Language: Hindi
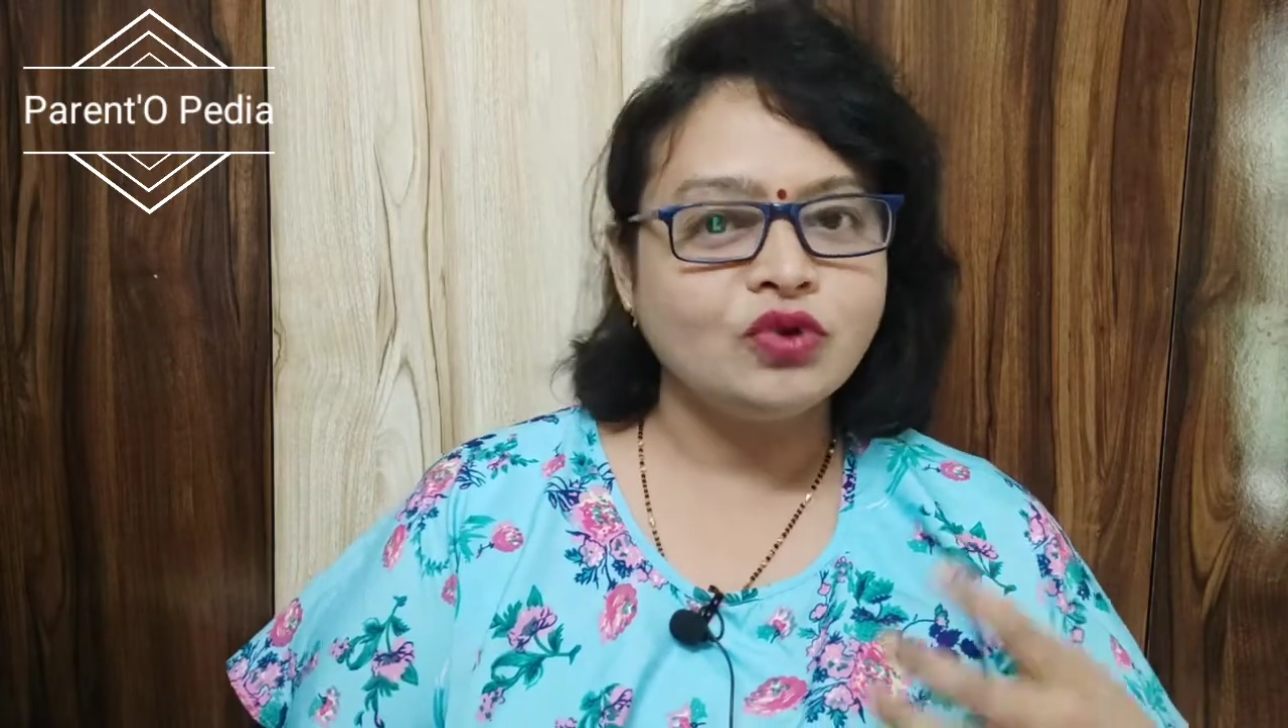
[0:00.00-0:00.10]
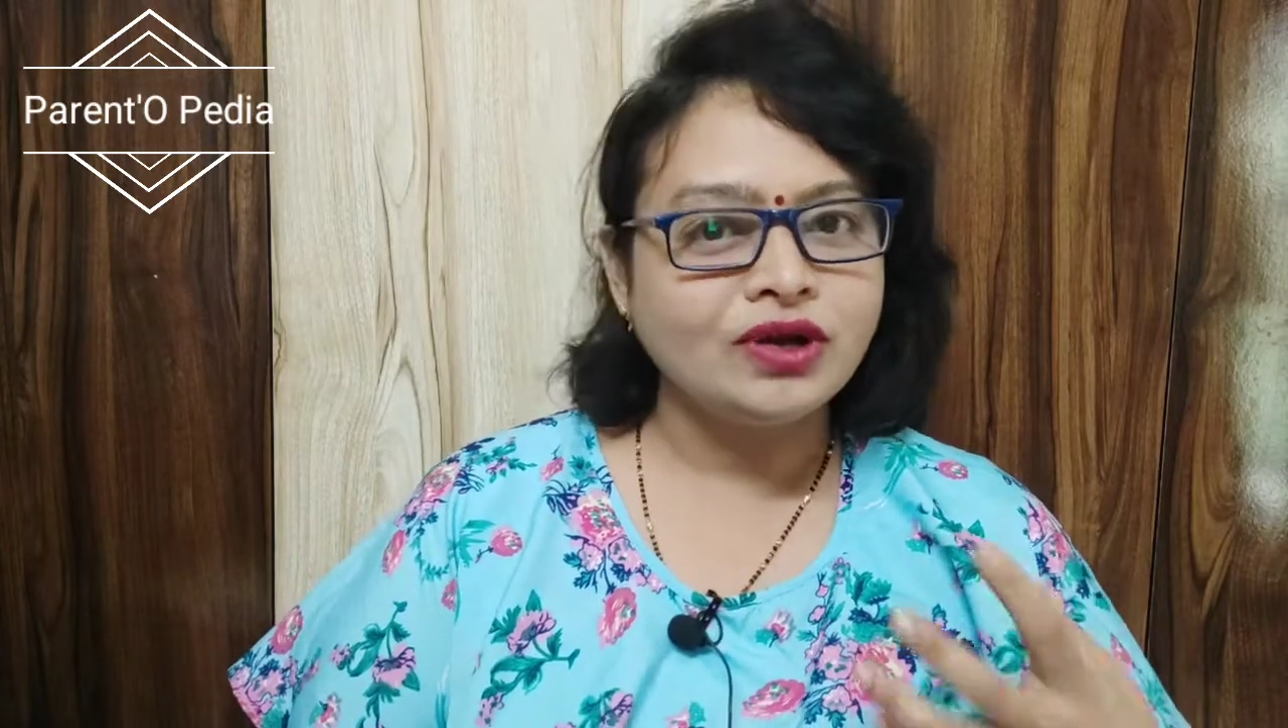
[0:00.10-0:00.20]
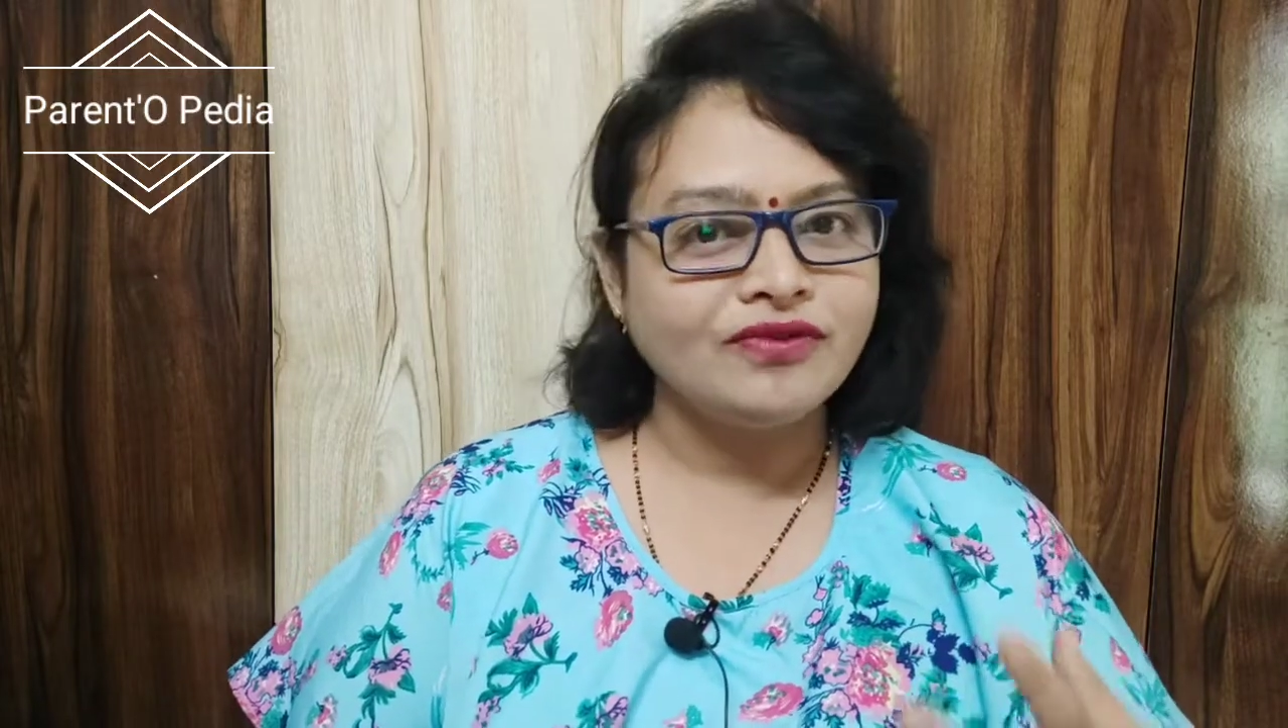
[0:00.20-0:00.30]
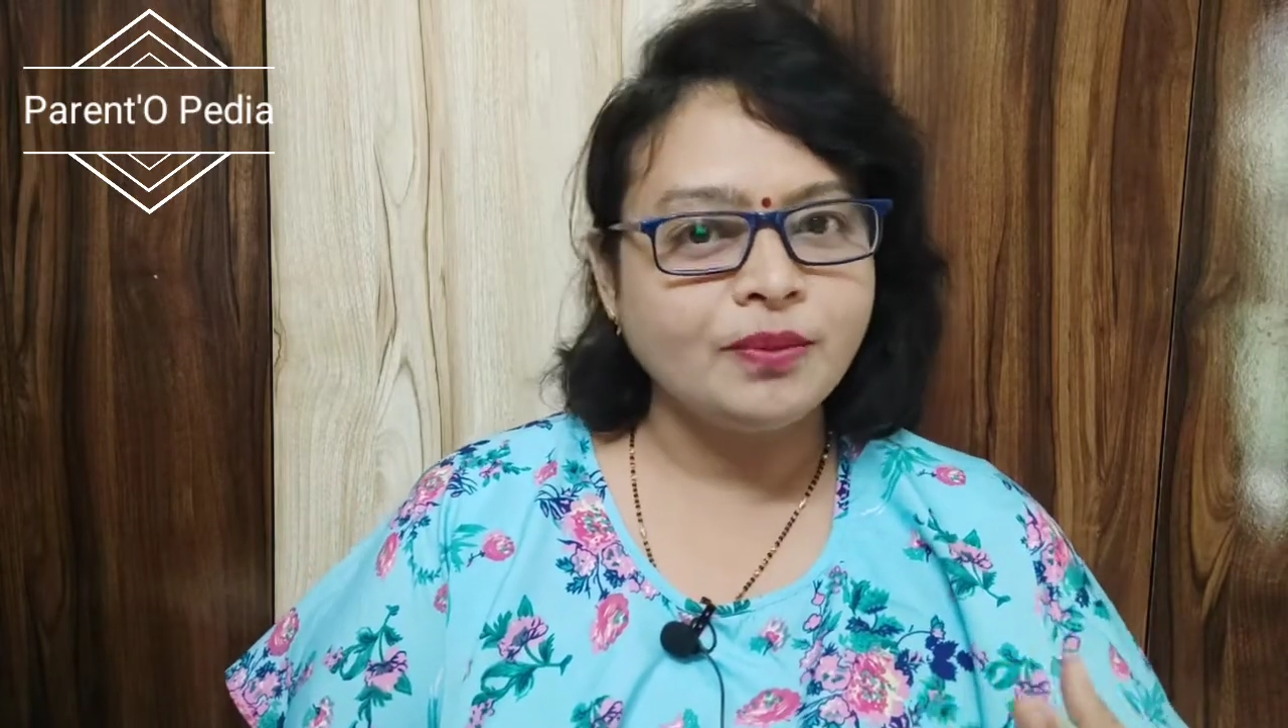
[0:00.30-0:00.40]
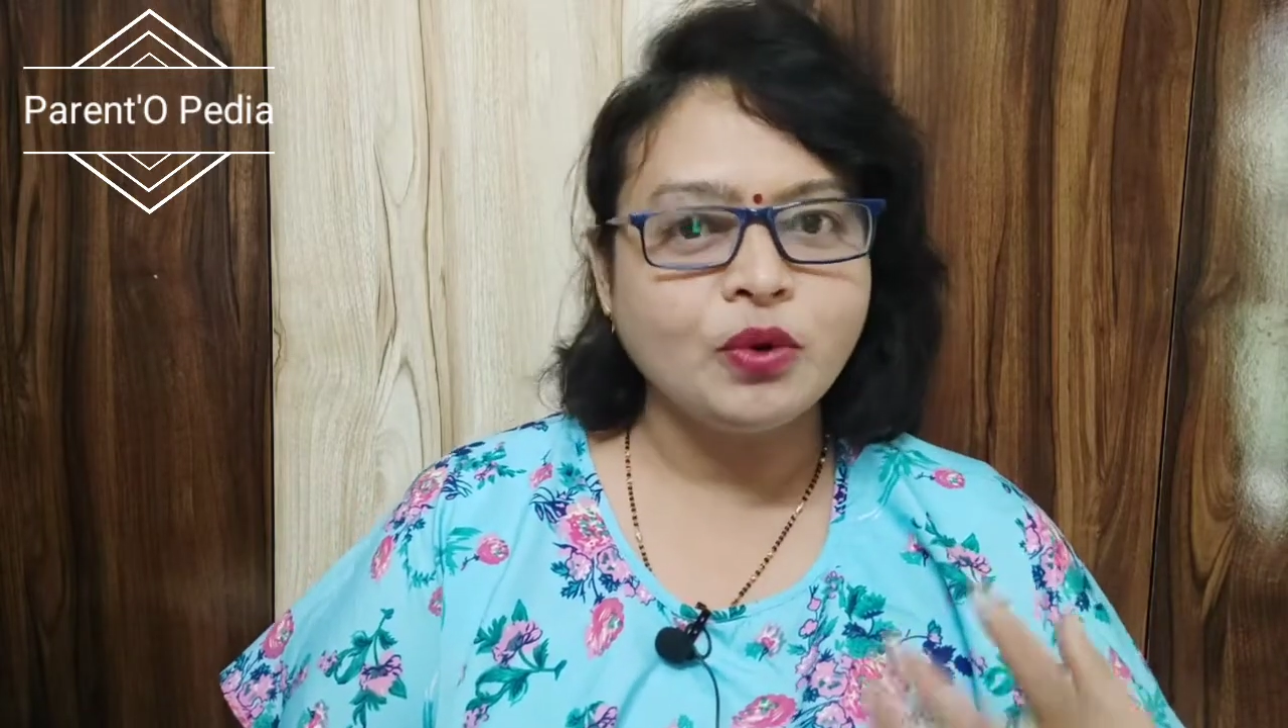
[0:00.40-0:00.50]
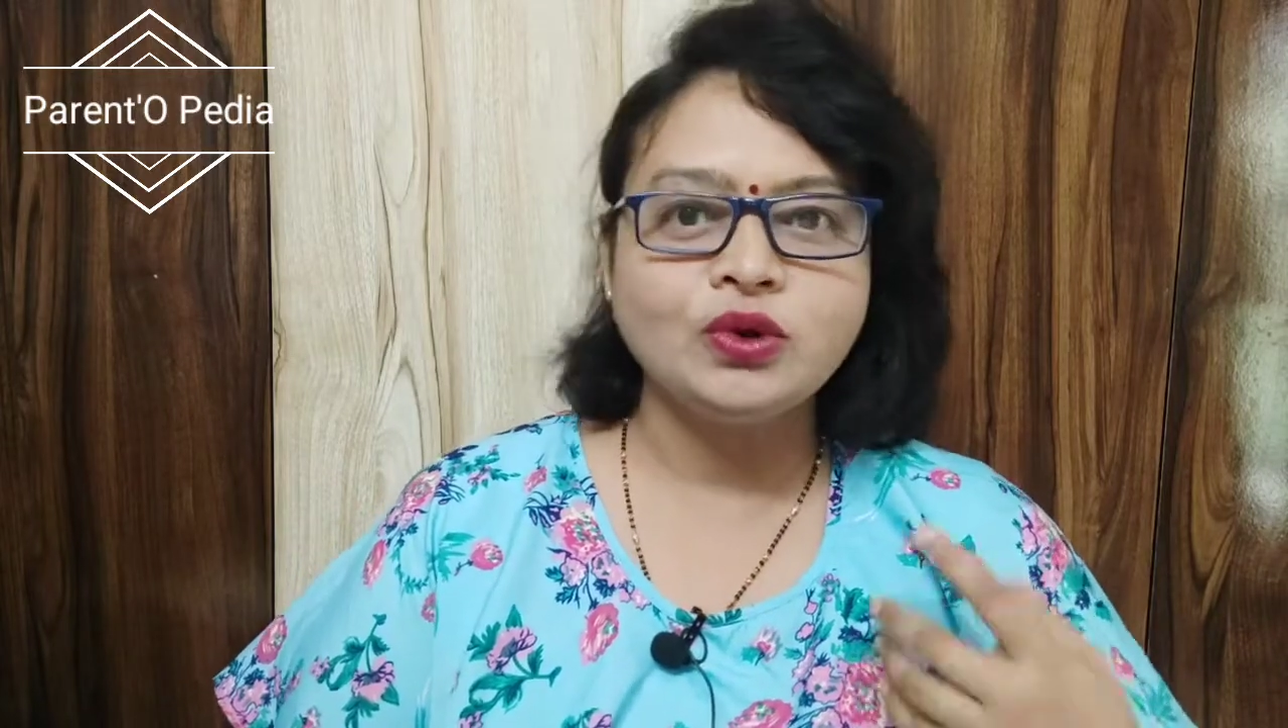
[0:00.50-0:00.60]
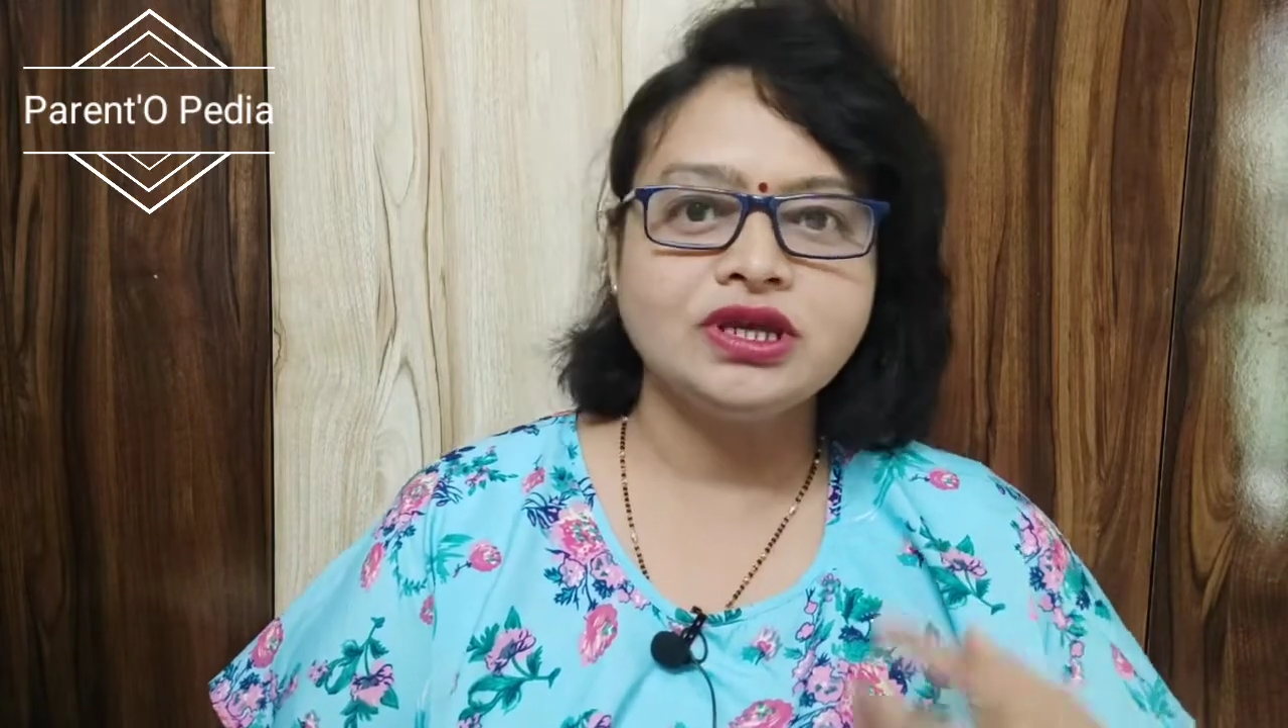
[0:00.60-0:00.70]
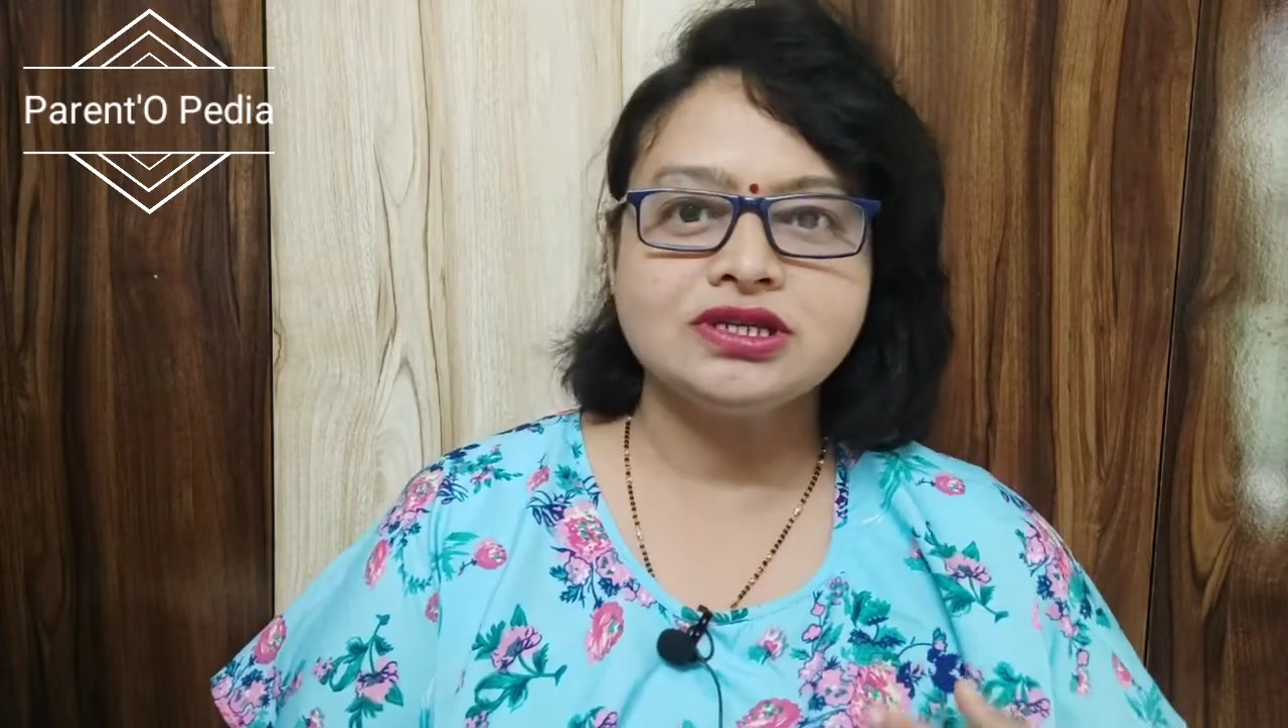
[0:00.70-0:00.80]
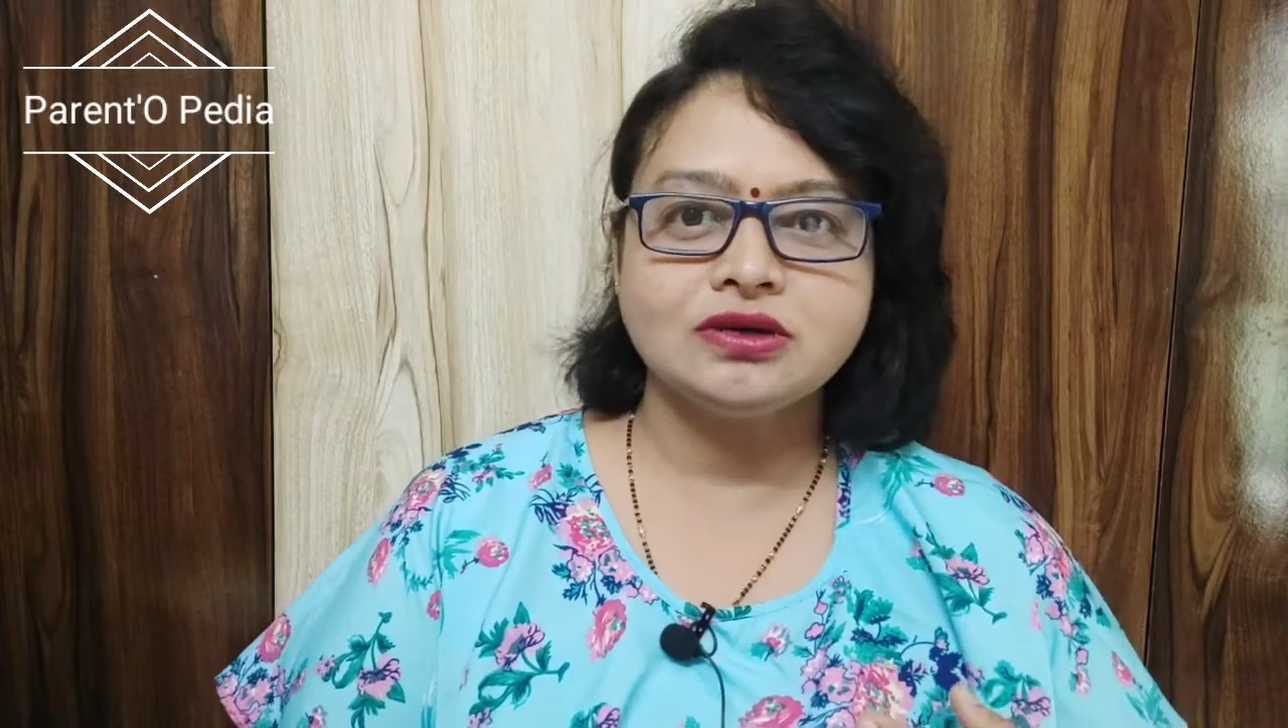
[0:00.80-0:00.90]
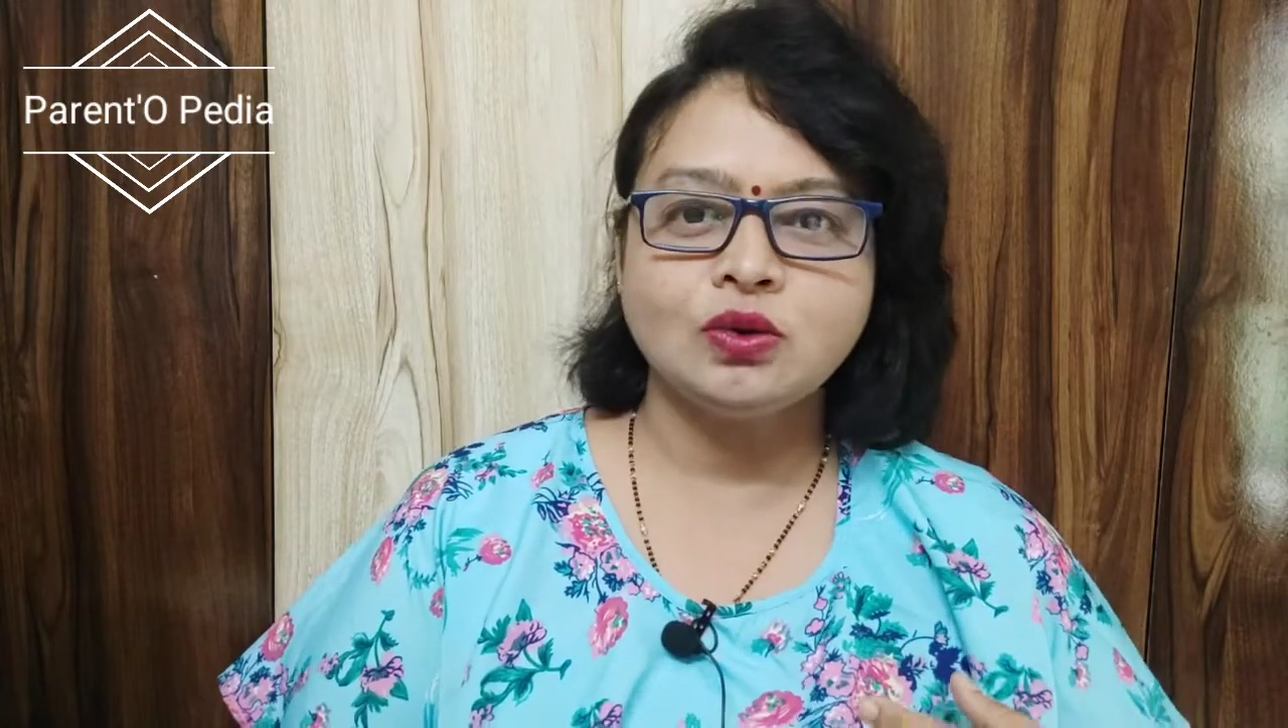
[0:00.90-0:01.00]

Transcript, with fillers: वो डेवलप होने